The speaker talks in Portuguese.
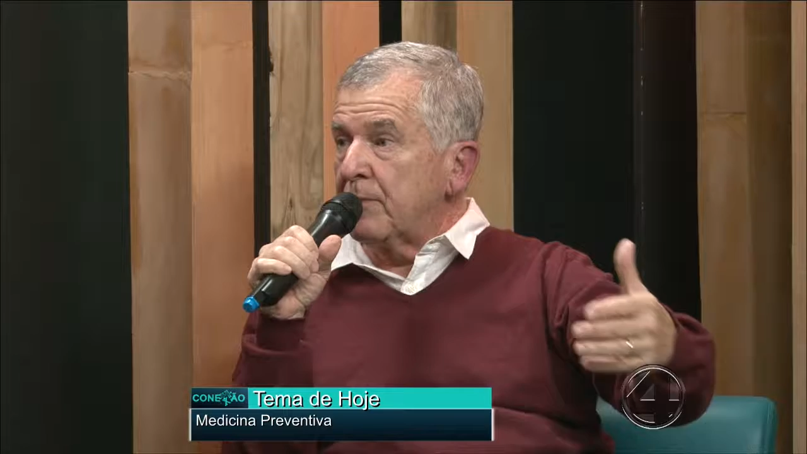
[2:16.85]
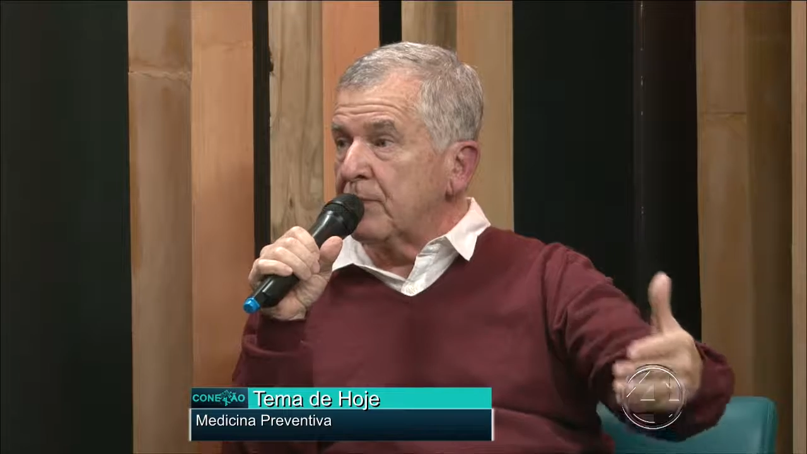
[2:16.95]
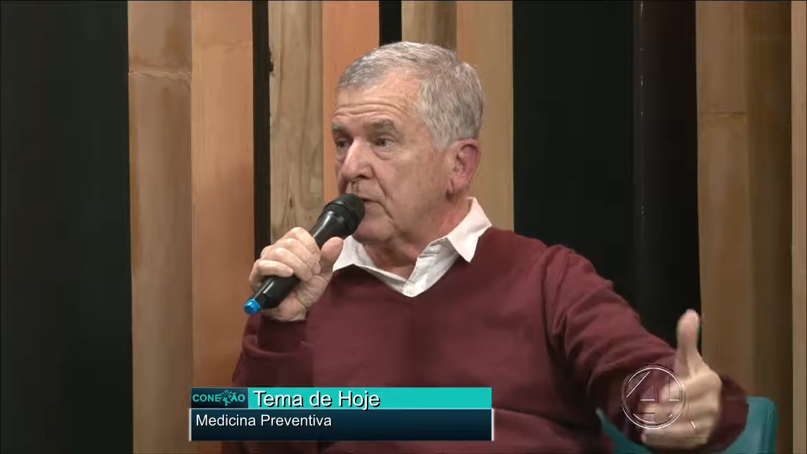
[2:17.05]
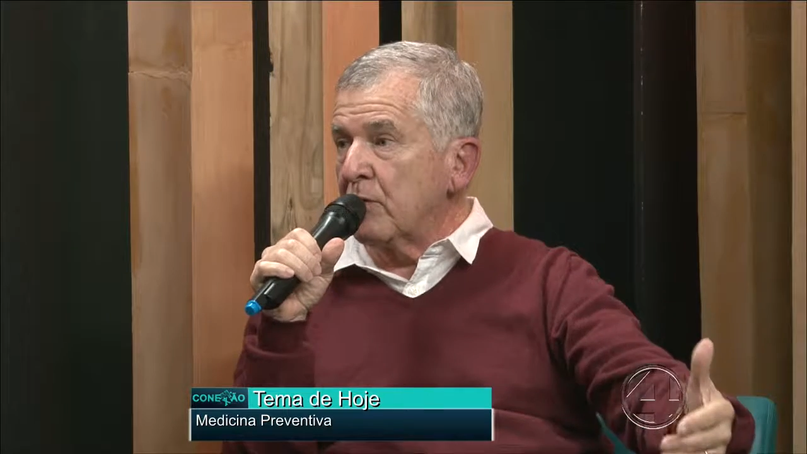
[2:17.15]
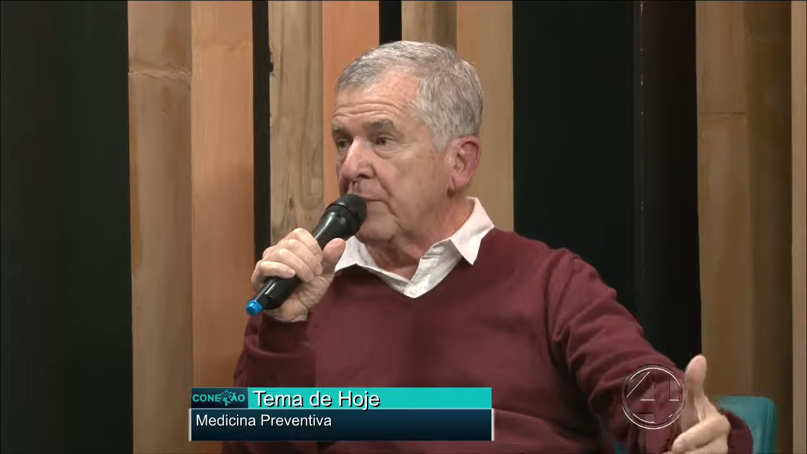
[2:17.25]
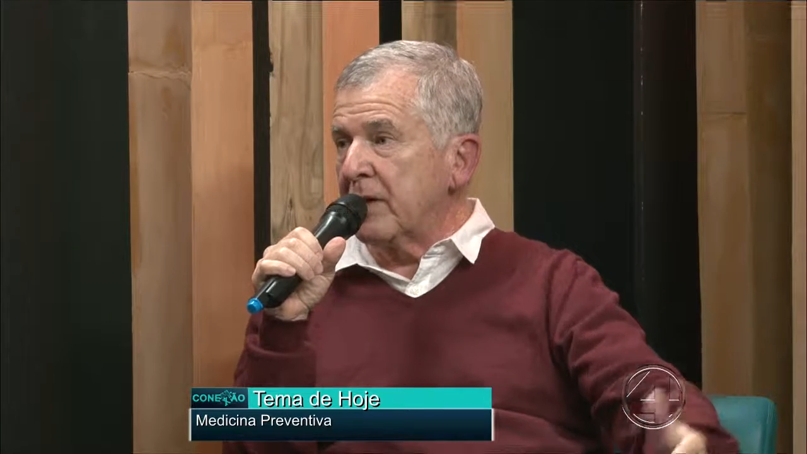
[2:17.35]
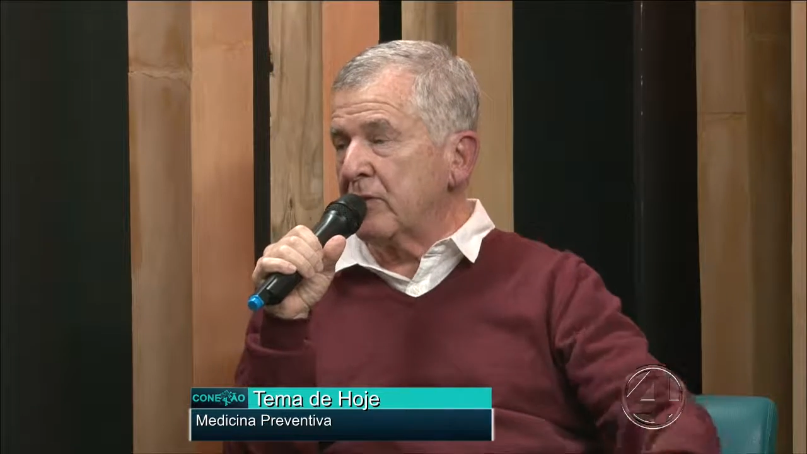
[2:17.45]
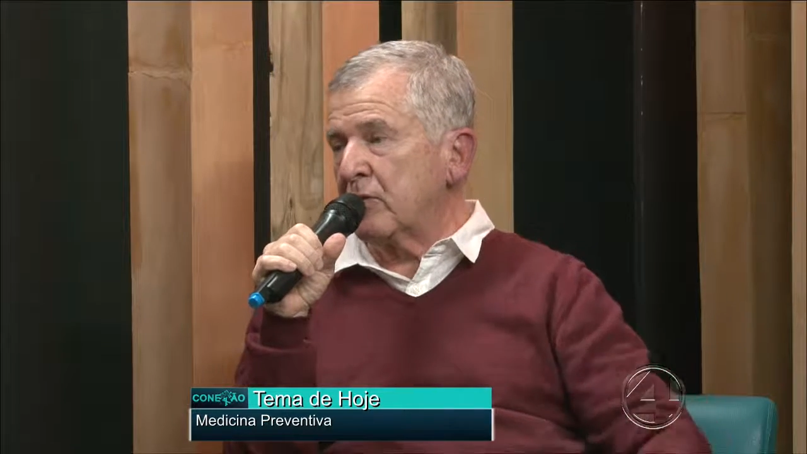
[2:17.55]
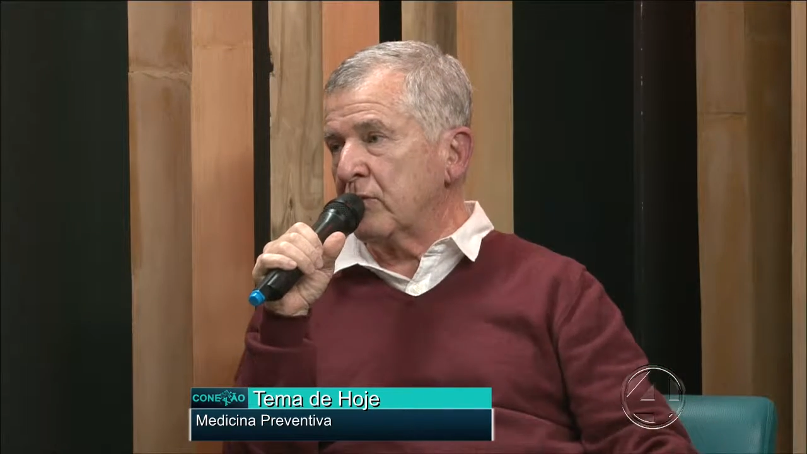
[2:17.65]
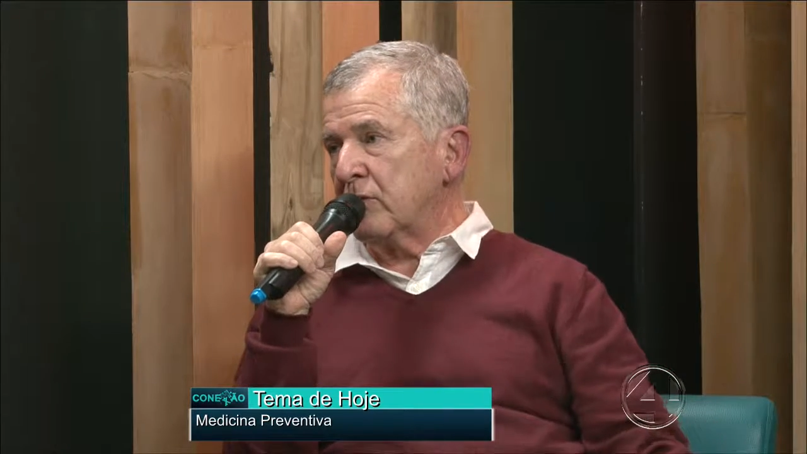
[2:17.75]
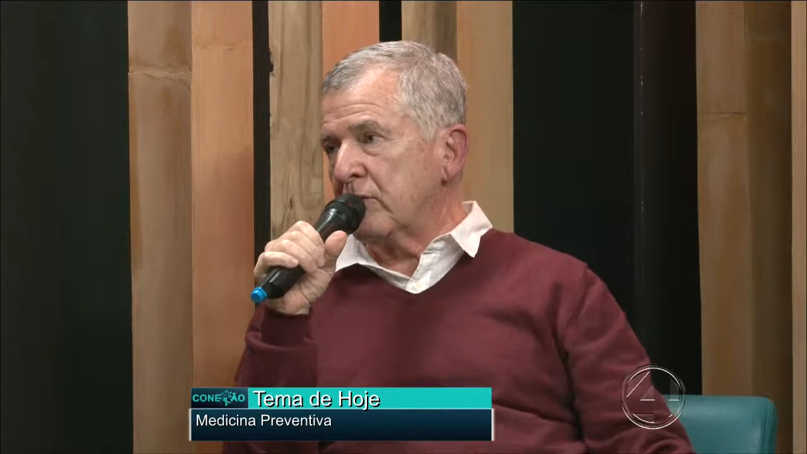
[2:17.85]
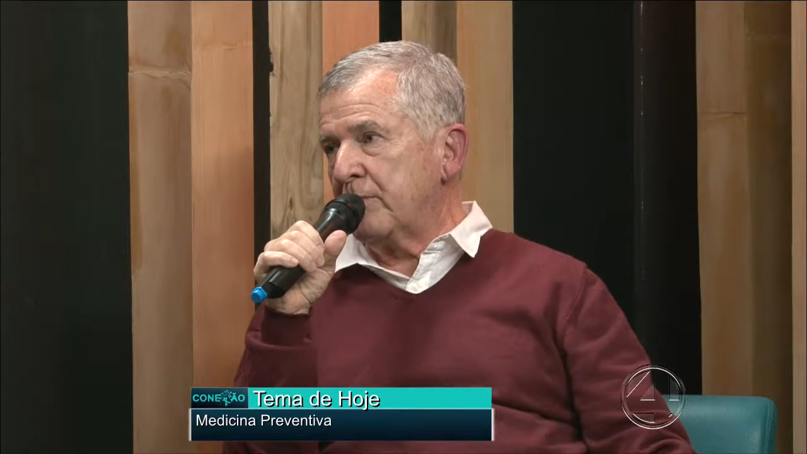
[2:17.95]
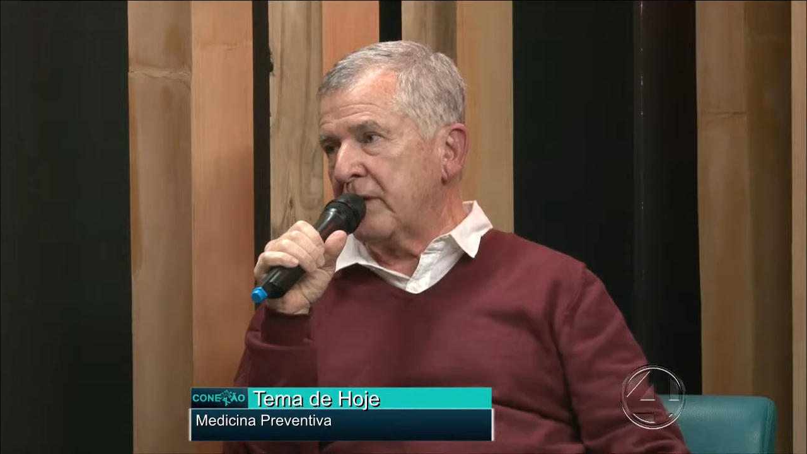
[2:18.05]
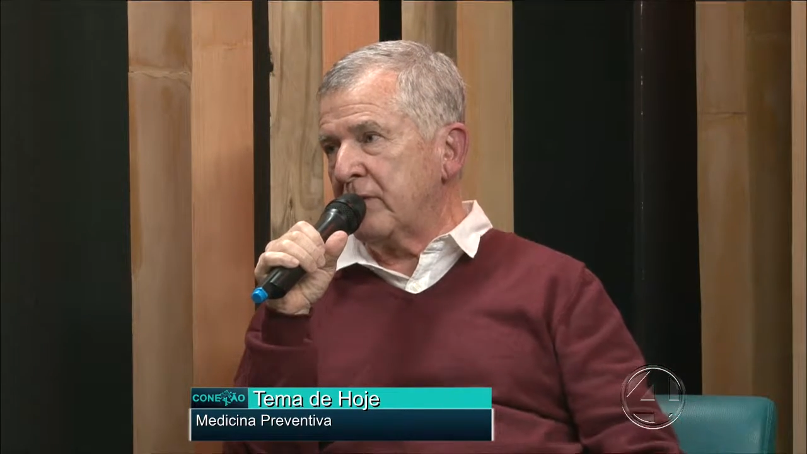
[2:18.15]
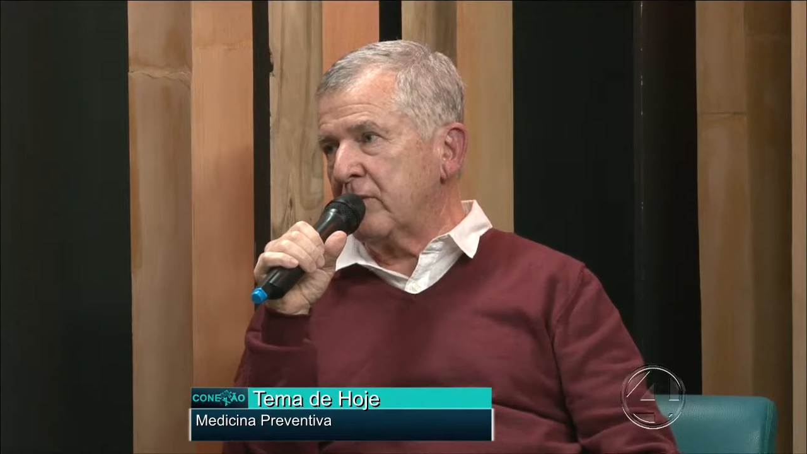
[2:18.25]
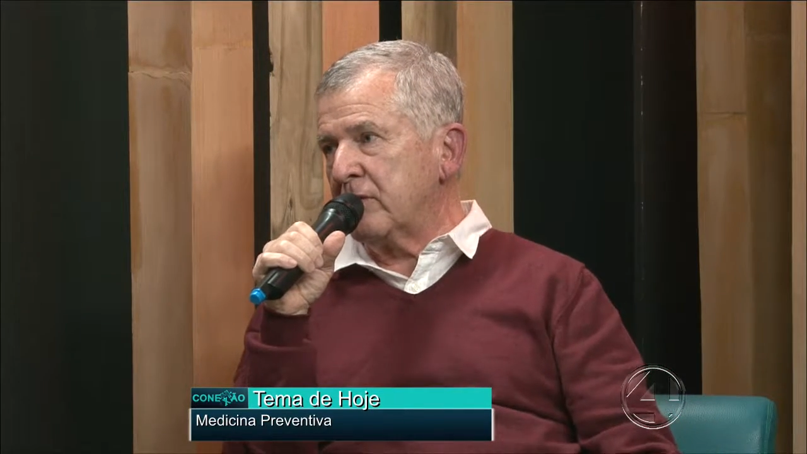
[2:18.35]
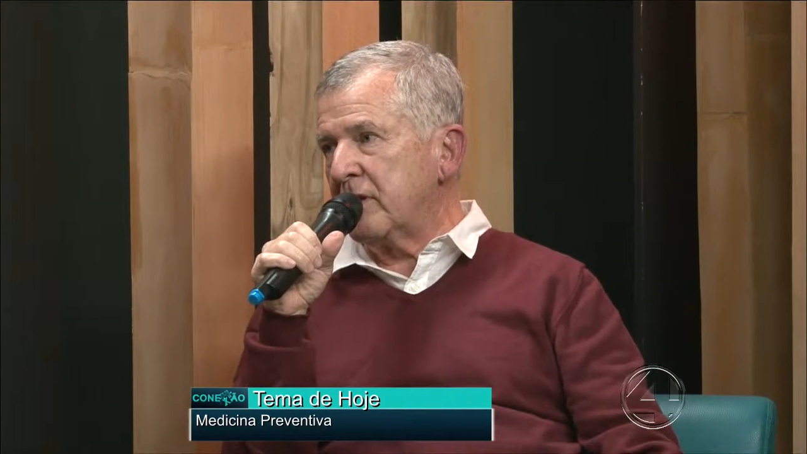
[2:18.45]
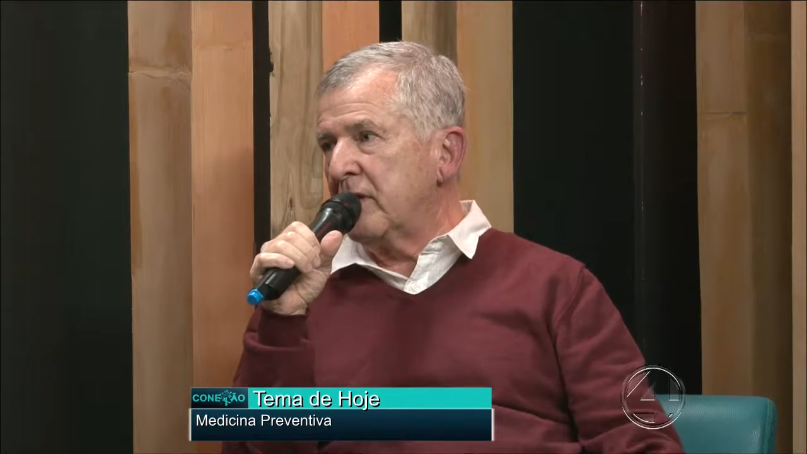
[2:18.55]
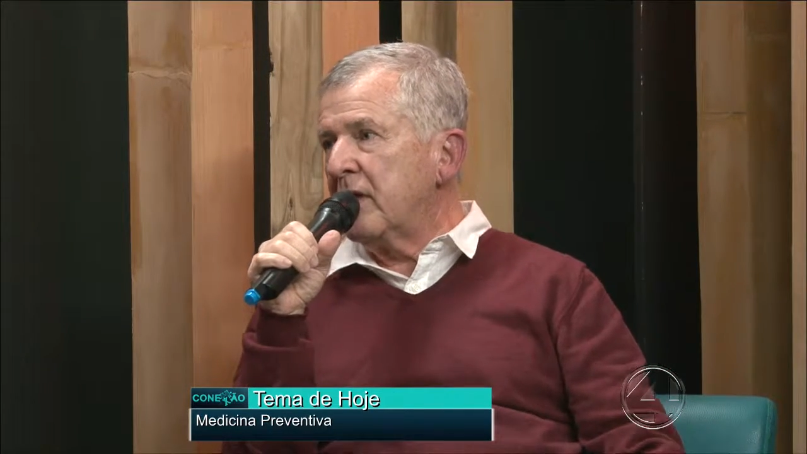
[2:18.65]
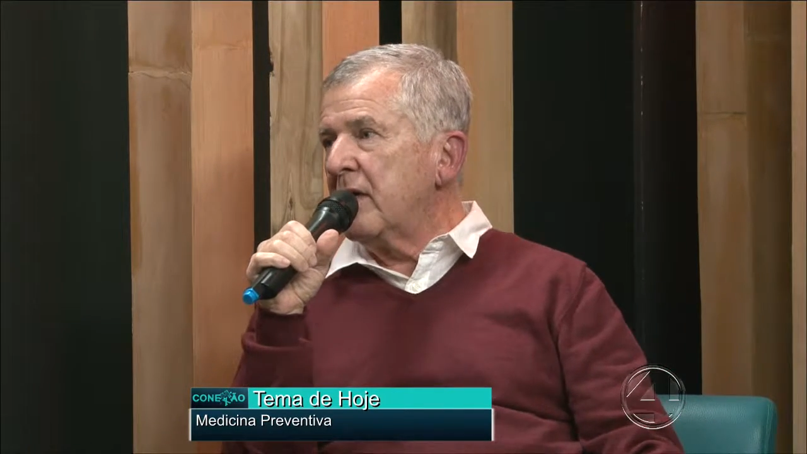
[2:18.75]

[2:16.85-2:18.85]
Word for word: Isso o é período, é, o período de.